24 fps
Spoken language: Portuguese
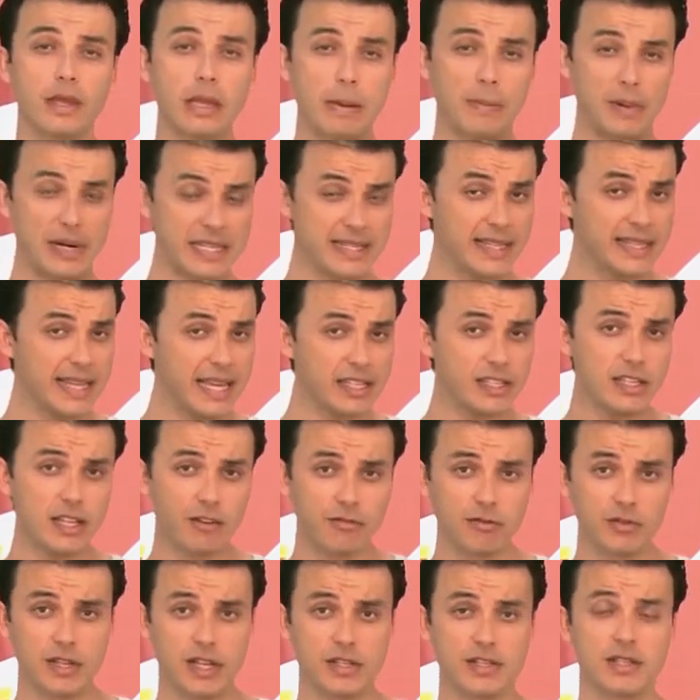presidente da
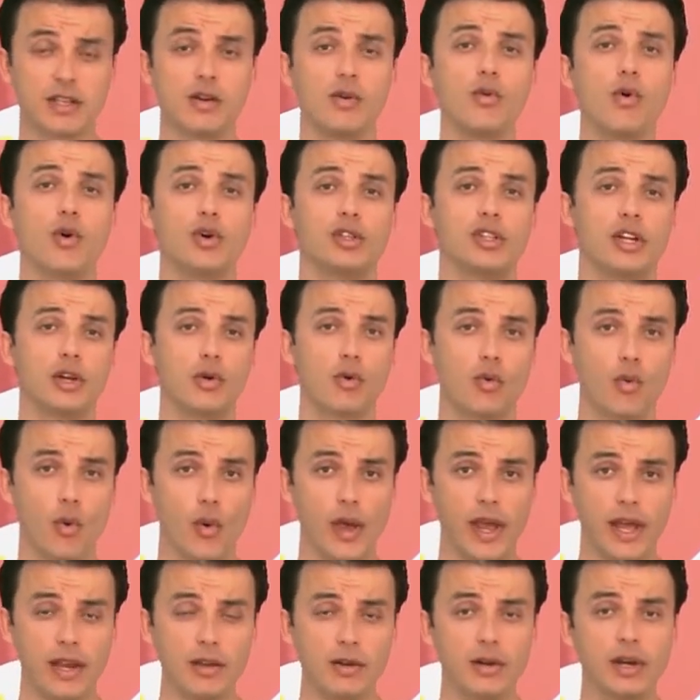Fundação, Rodrigo
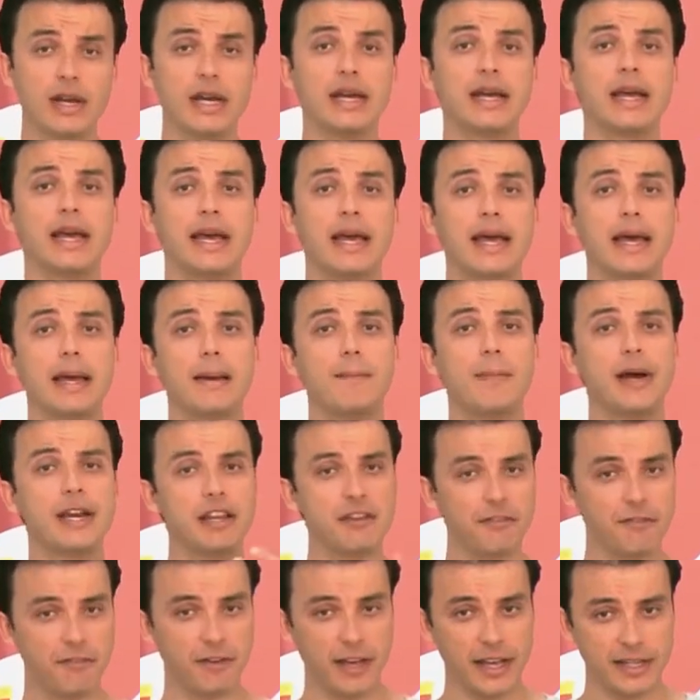Coelho, é,
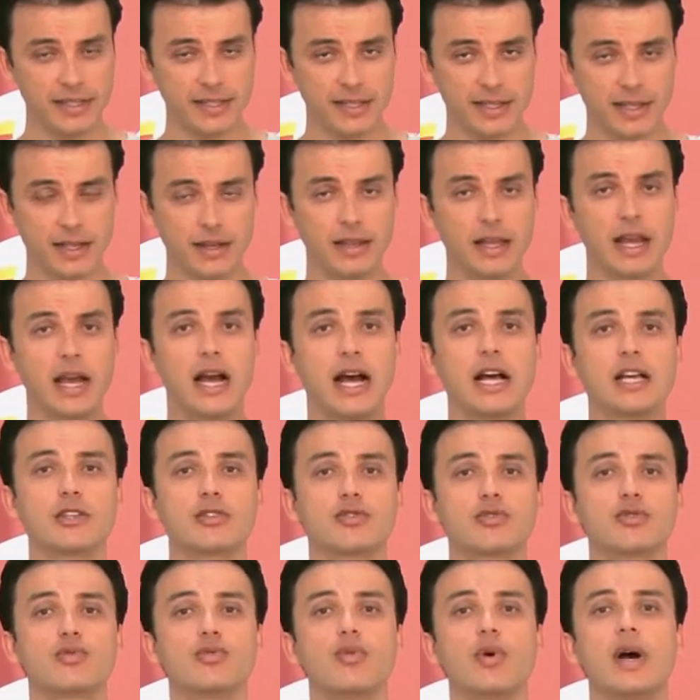manifesta a
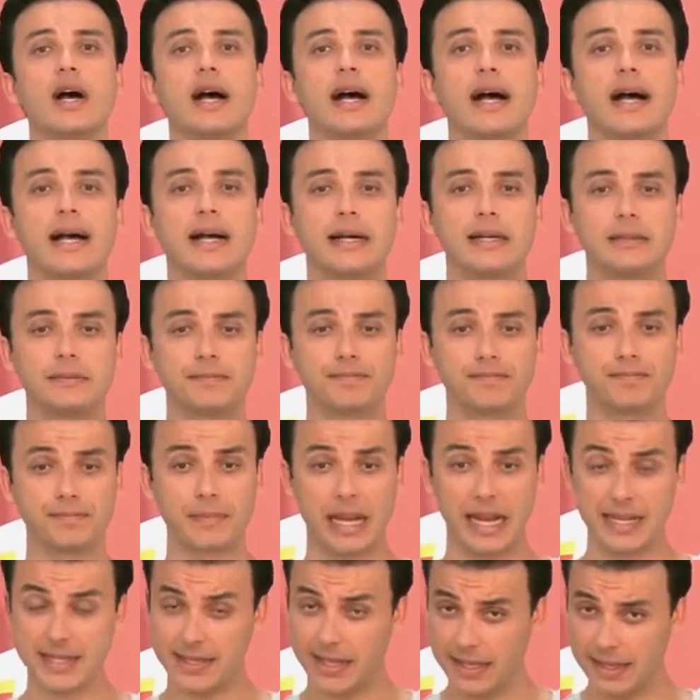sua
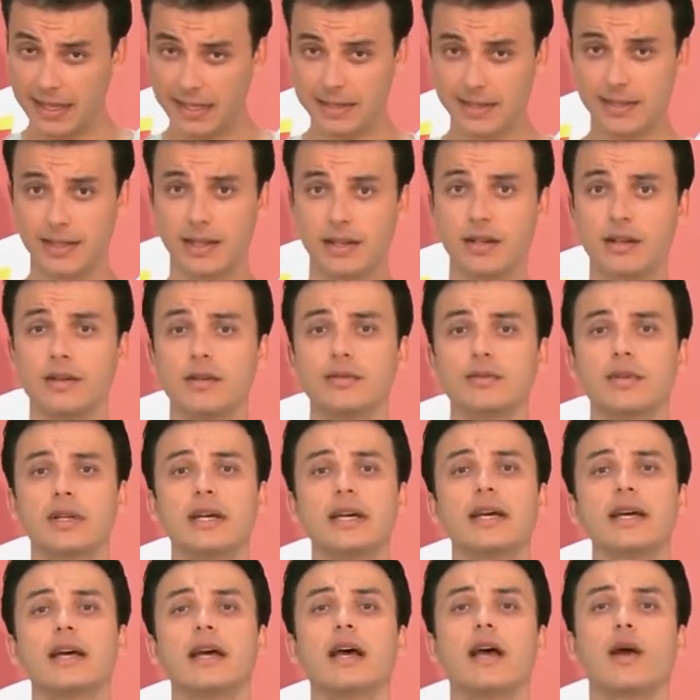aceitação
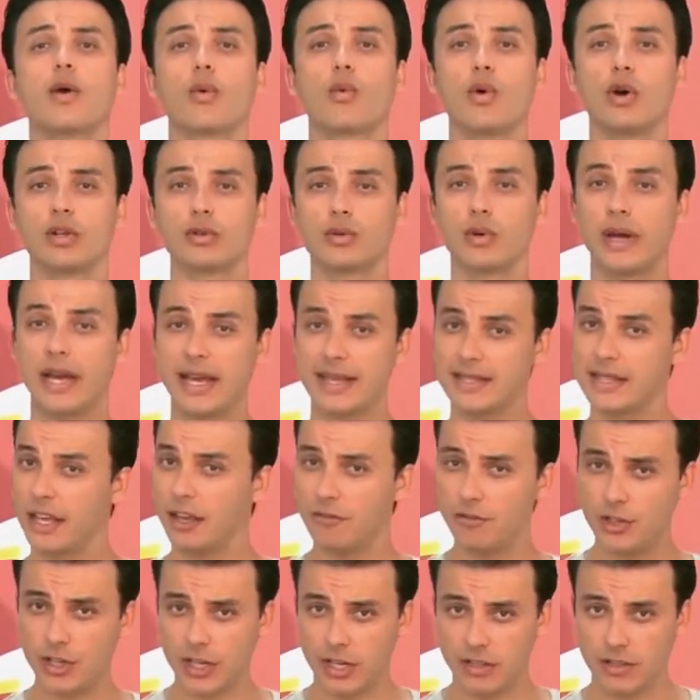né, quanto a essa
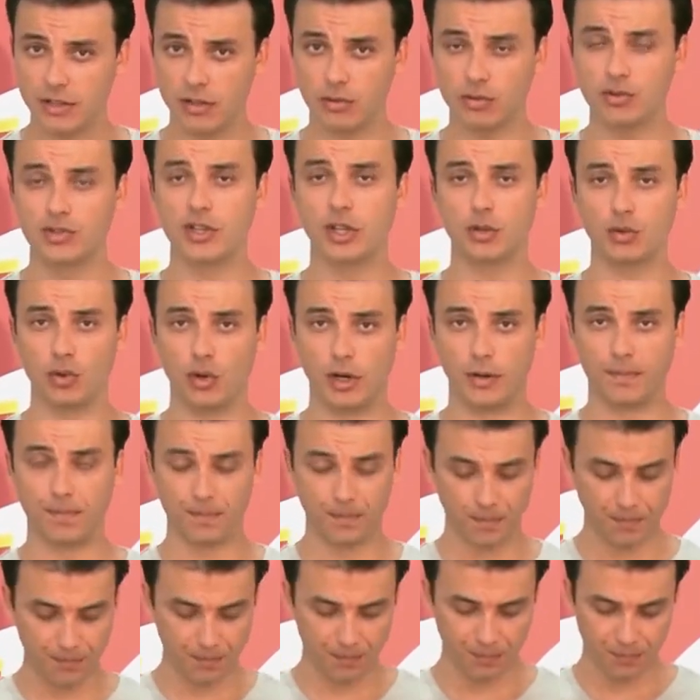reivindicação do setor.
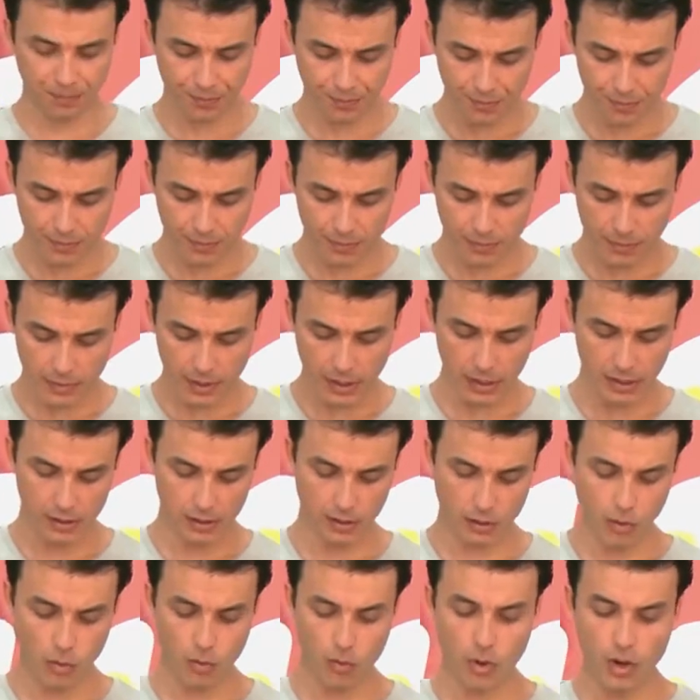
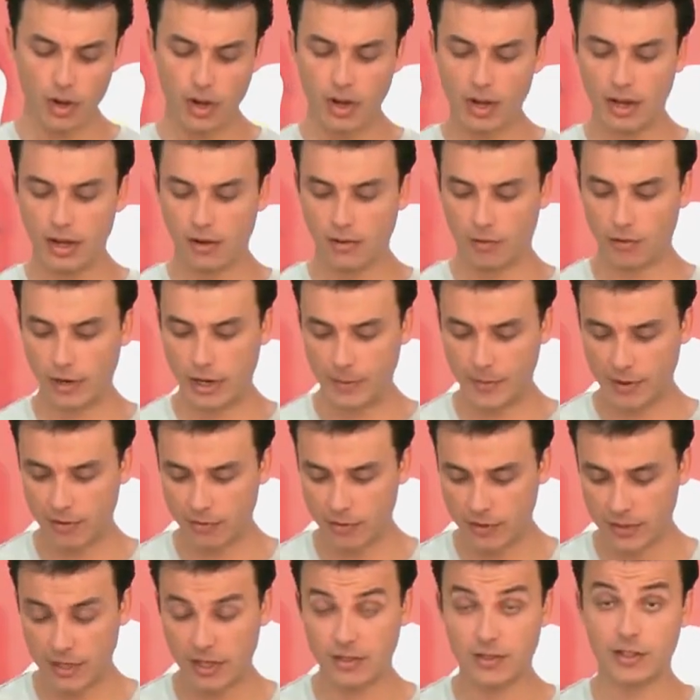Então, vou ler para
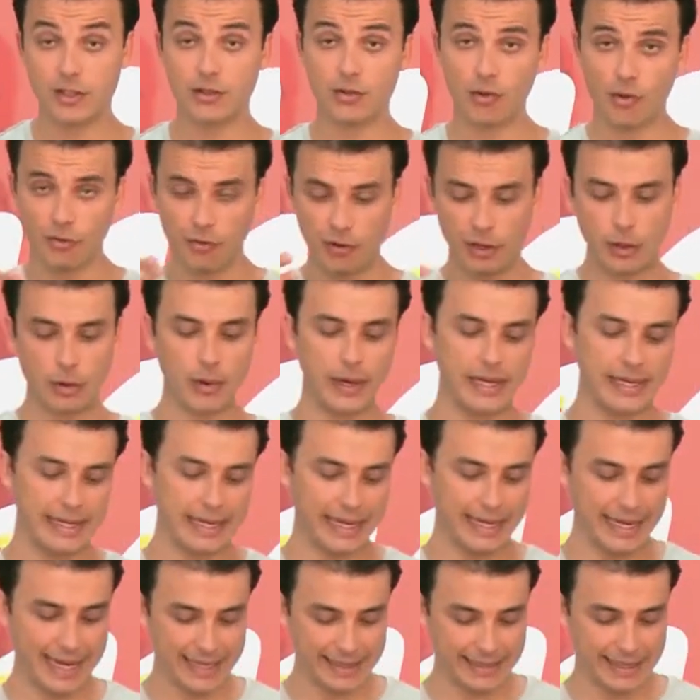vocês, vocês confiram aí
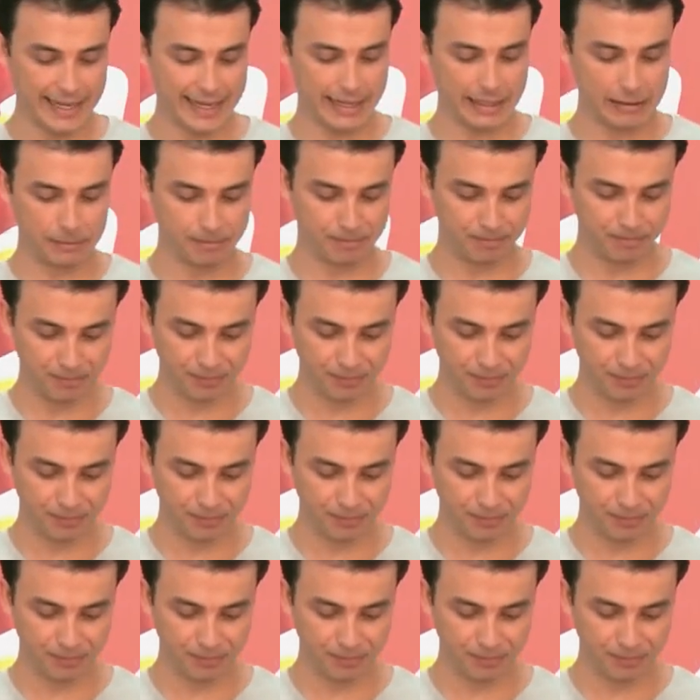na tela.